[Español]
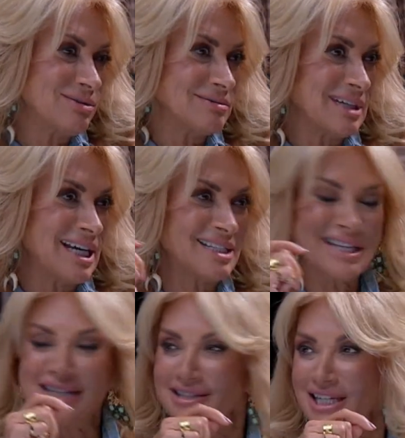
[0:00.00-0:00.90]

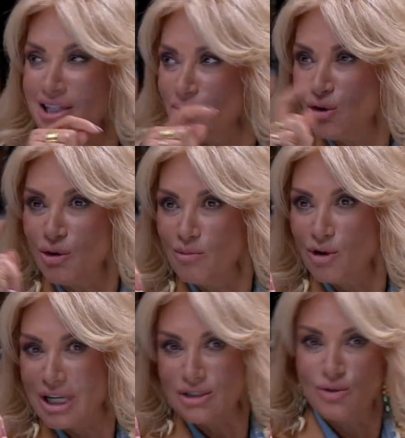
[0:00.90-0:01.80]
Atípicas. no como
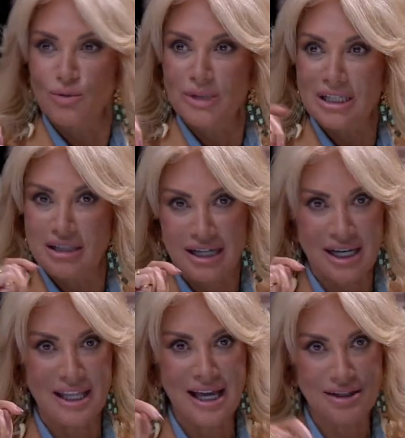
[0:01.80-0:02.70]
las lluvias de
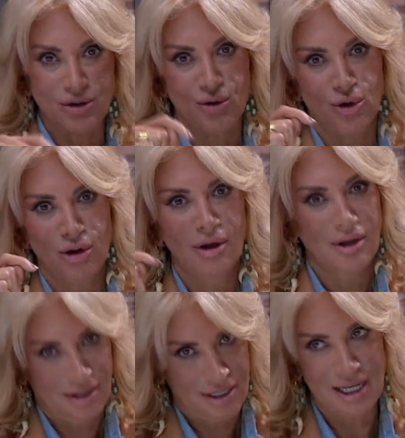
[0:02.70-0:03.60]
cada año.
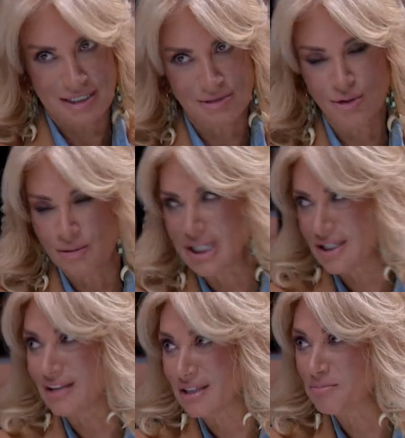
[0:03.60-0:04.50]
Así es. Las lluvias
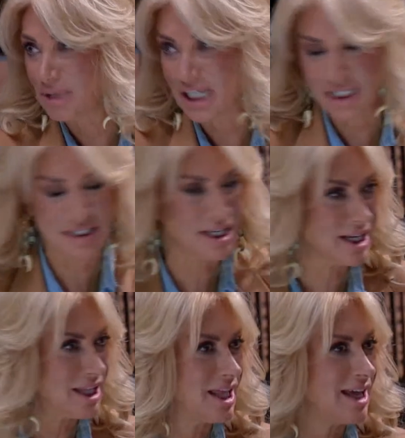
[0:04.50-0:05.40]
atípicas de
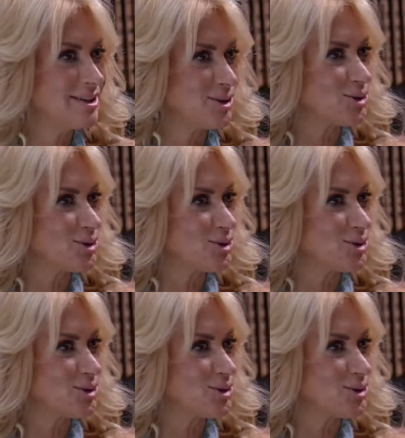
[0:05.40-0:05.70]
cada año.